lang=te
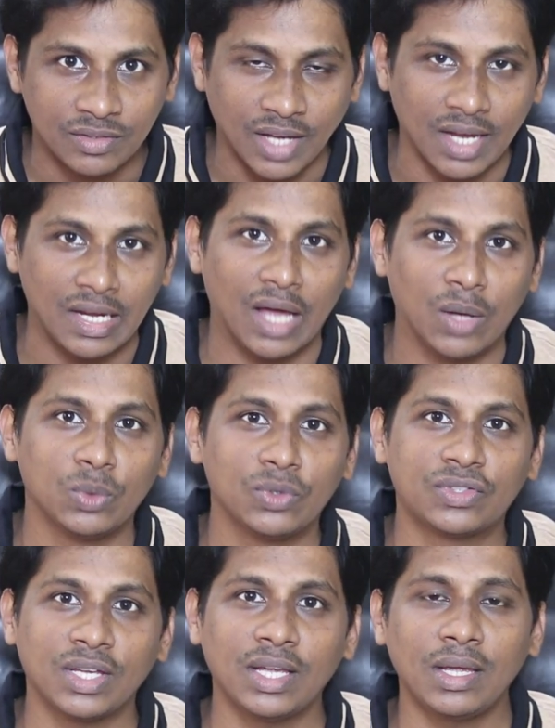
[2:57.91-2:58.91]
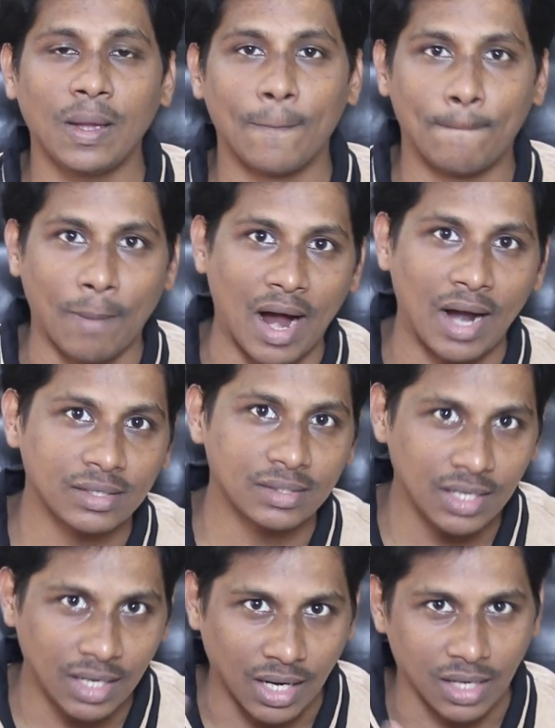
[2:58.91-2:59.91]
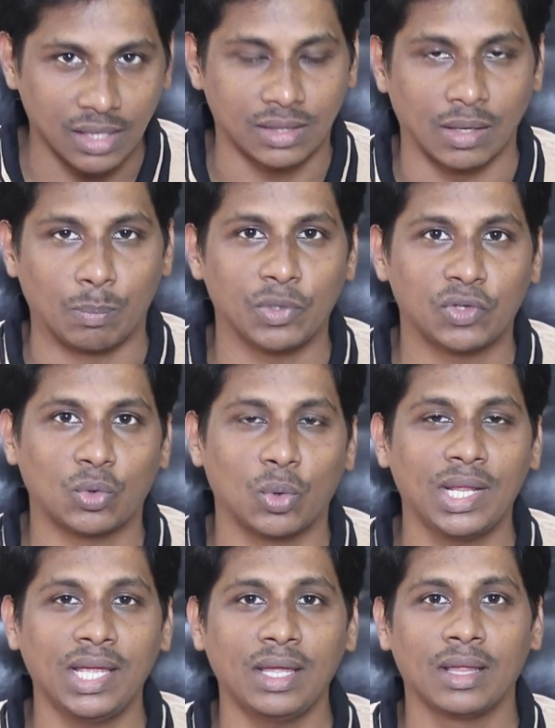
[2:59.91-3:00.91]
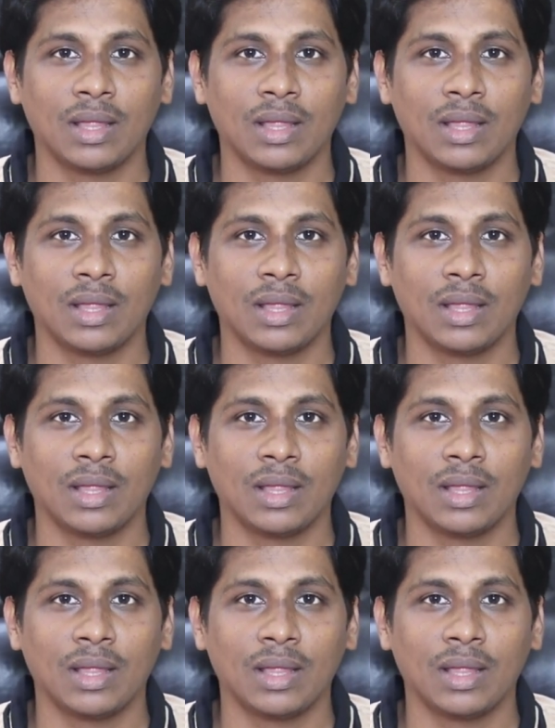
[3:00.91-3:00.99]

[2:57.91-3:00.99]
చైనా నుంచి పార్ట్స్ని ఇక్కడికి తెప్పించుకొని